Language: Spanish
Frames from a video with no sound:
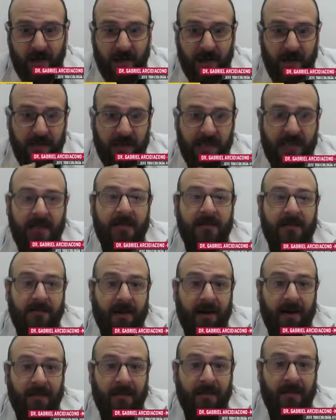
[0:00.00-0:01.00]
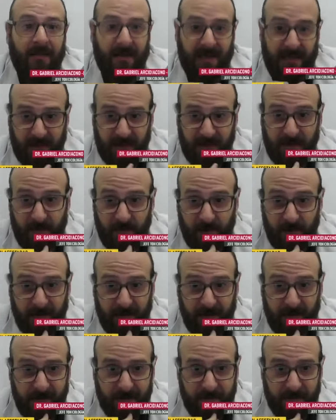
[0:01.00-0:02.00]
generalmente es bastante
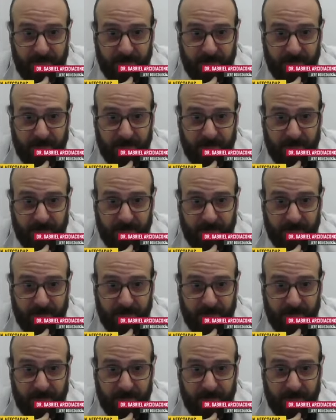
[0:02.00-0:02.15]
favorable.